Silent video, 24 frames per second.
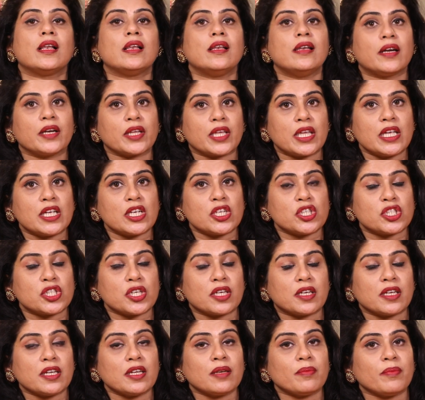लड़की के
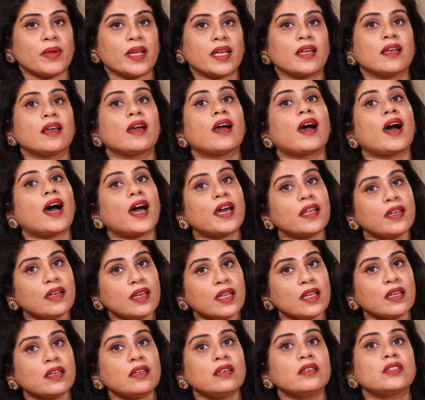शरीर में
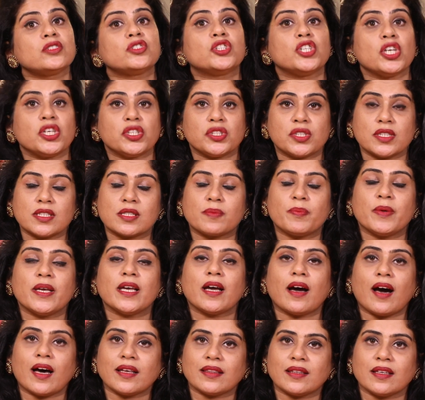अन्य चेंजेस भी
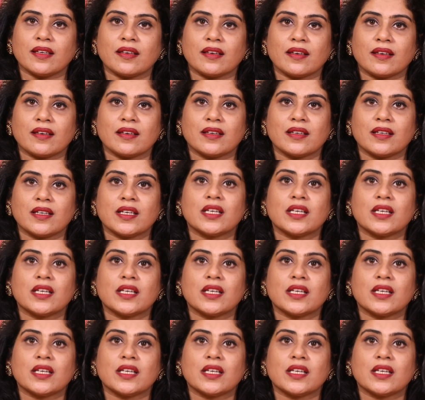आते हैं